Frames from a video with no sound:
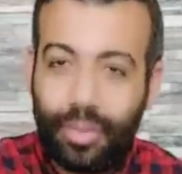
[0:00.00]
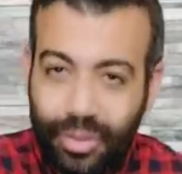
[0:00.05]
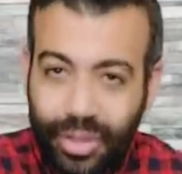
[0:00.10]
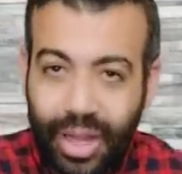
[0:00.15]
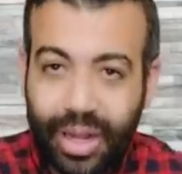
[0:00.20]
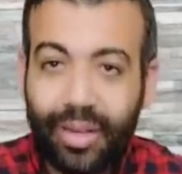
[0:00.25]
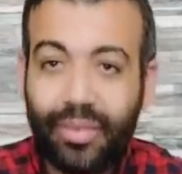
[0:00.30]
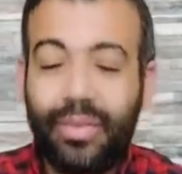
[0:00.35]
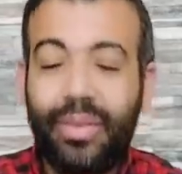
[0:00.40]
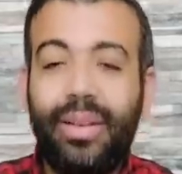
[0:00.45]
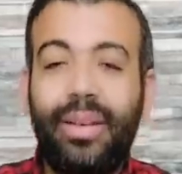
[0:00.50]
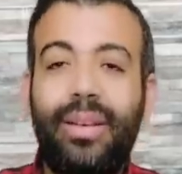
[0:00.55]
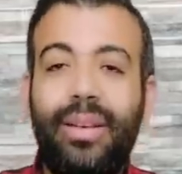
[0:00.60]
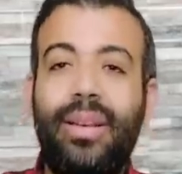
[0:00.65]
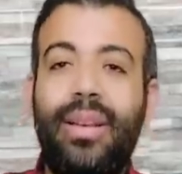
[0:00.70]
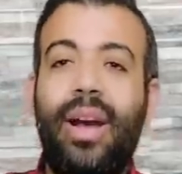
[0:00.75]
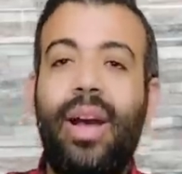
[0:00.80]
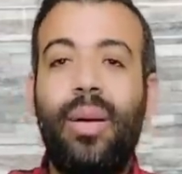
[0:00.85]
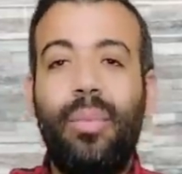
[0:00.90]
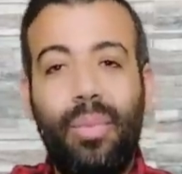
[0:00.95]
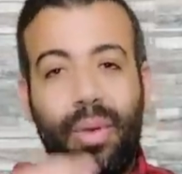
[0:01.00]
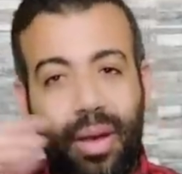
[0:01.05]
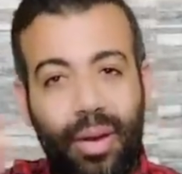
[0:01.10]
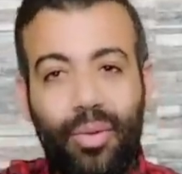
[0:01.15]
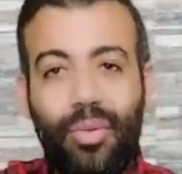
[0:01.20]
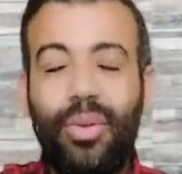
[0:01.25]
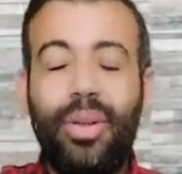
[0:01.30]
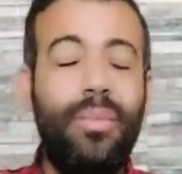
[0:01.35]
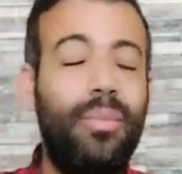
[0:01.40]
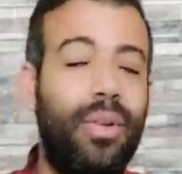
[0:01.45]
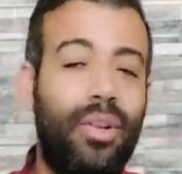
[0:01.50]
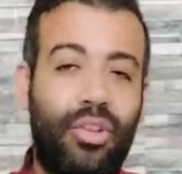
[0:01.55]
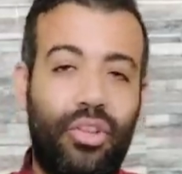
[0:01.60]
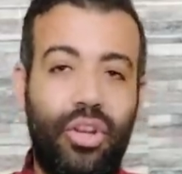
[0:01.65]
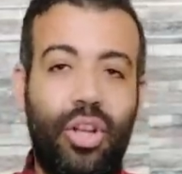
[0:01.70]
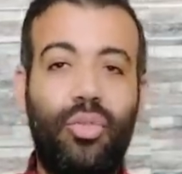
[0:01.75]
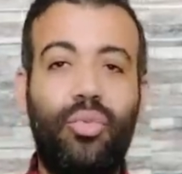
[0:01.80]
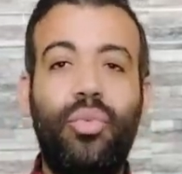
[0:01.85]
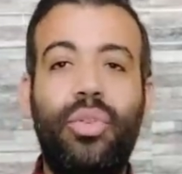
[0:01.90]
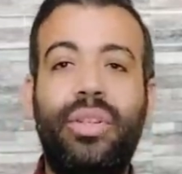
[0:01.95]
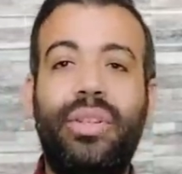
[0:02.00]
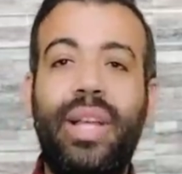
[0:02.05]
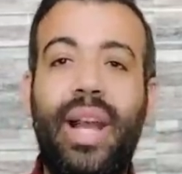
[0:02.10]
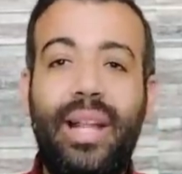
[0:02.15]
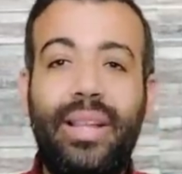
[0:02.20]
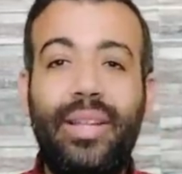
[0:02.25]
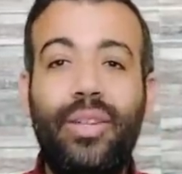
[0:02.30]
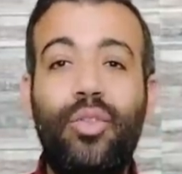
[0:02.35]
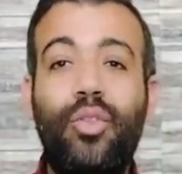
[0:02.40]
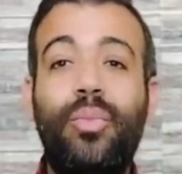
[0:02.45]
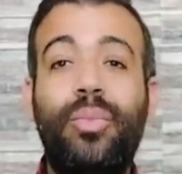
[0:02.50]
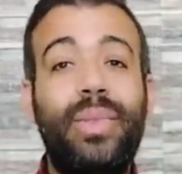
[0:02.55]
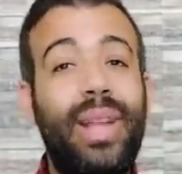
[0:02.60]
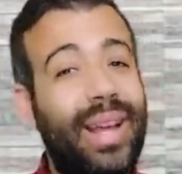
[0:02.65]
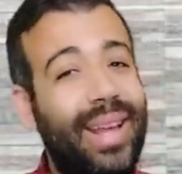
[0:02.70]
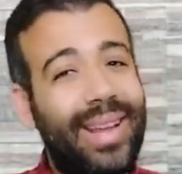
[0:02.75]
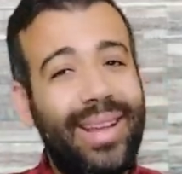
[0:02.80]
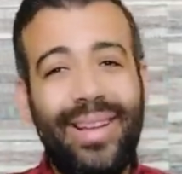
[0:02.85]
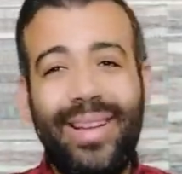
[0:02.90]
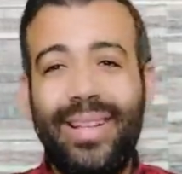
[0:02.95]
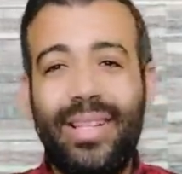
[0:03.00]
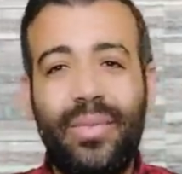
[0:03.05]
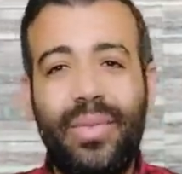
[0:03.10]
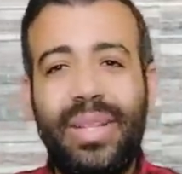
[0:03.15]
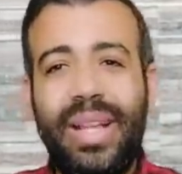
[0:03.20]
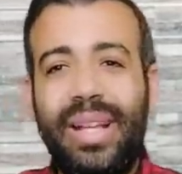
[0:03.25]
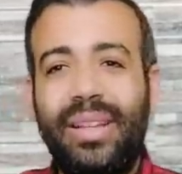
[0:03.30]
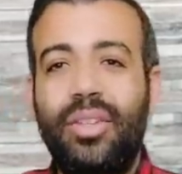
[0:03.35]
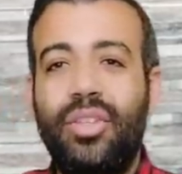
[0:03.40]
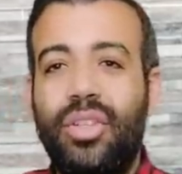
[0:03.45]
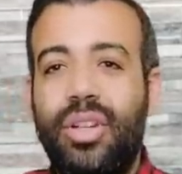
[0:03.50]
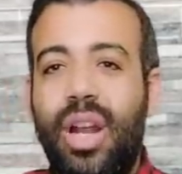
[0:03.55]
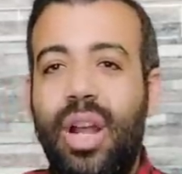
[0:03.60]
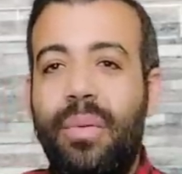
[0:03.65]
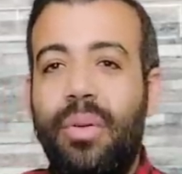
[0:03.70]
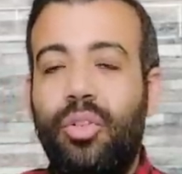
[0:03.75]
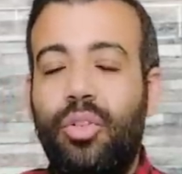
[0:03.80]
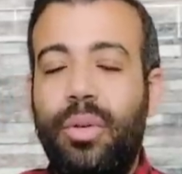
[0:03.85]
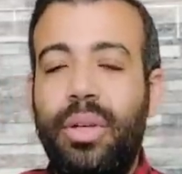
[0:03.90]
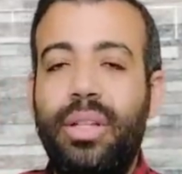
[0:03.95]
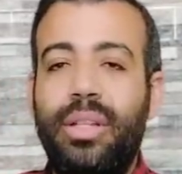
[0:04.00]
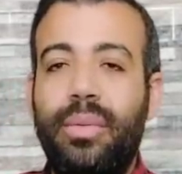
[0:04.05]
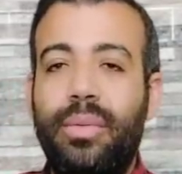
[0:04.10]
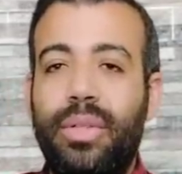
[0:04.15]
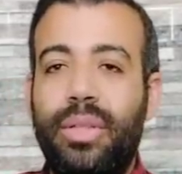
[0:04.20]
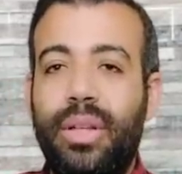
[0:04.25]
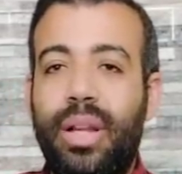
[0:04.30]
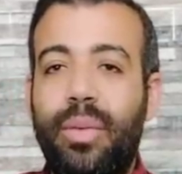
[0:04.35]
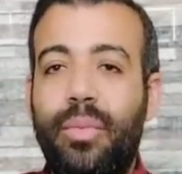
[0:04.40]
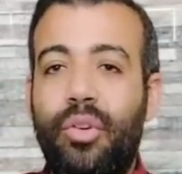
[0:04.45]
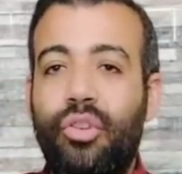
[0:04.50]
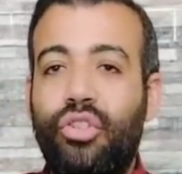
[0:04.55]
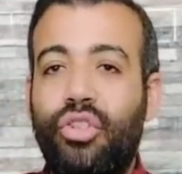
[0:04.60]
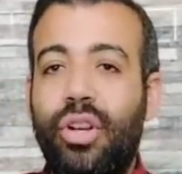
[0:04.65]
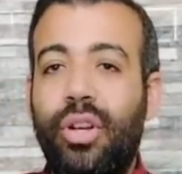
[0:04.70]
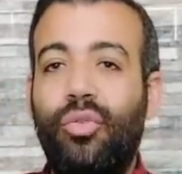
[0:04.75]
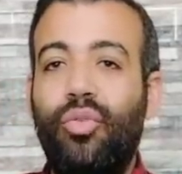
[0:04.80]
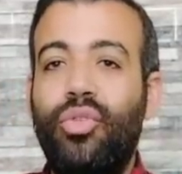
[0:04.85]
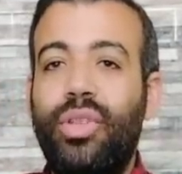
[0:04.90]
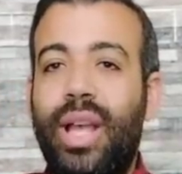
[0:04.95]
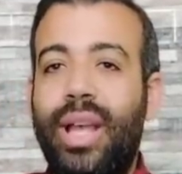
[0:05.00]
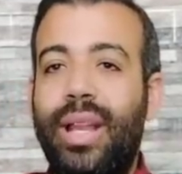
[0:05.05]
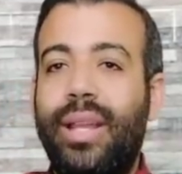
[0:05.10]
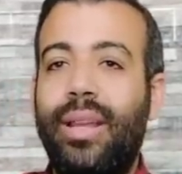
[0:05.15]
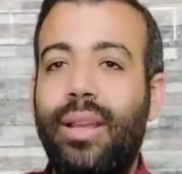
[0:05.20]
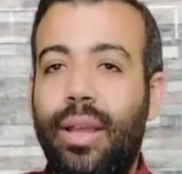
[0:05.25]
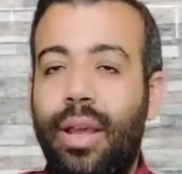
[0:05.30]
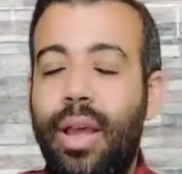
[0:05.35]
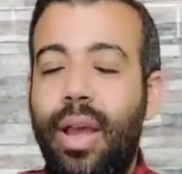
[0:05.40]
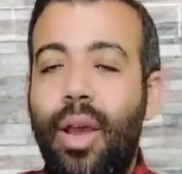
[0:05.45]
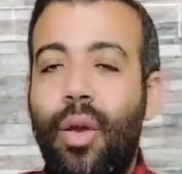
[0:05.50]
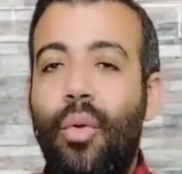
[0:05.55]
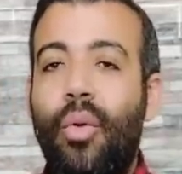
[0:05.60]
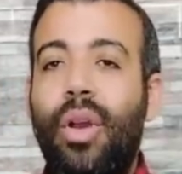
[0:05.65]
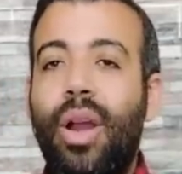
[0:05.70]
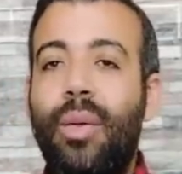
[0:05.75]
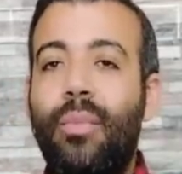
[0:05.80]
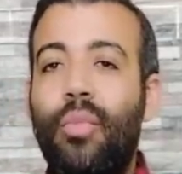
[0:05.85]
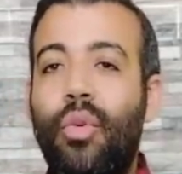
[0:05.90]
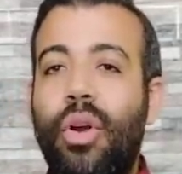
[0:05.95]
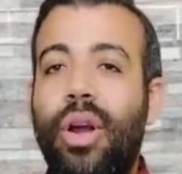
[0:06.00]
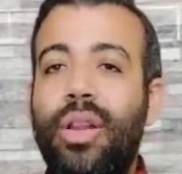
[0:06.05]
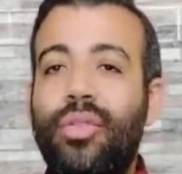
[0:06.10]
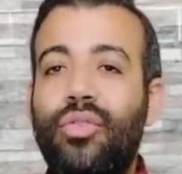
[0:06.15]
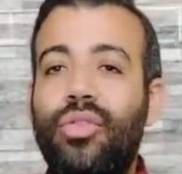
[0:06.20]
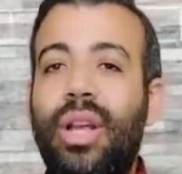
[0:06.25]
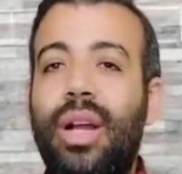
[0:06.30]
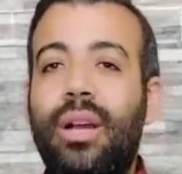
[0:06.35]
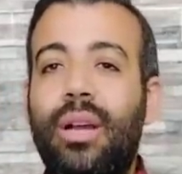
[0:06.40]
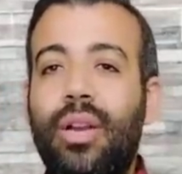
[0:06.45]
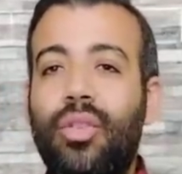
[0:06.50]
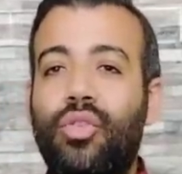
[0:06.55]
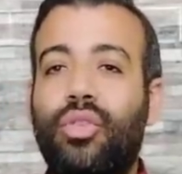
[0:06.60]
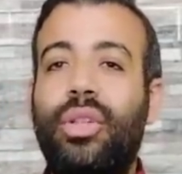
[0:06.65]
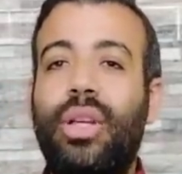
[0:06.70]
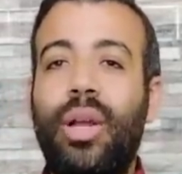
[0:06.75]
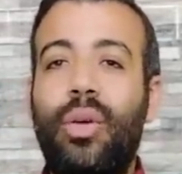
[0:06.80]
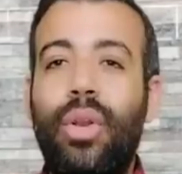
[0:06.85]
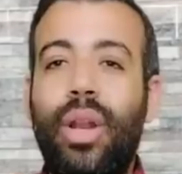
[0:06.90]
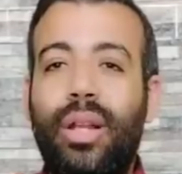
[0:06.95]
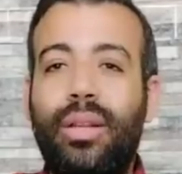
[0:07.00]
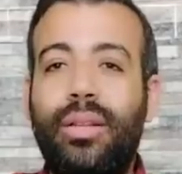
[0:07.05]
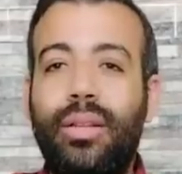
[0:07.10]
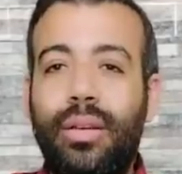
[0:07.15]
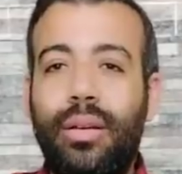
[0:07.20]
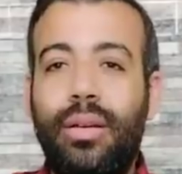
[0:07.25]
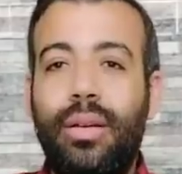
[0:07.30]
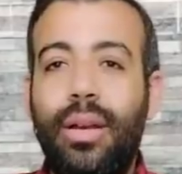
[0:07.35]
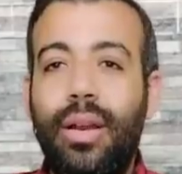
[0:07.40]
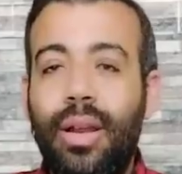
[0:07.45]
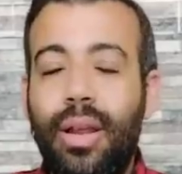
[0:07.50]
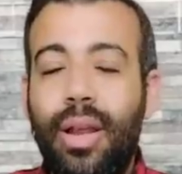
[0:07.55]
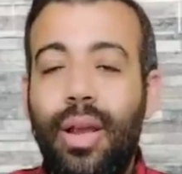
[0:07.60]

ومش عارف الاخبار والماتشات والتحليل وبتاع انجز في تحت زرار احمر مكتوب عليه سبسكرايب او اشتراك دوس عليه وجنبه جرس دوس على الجرس واختار اول اختيار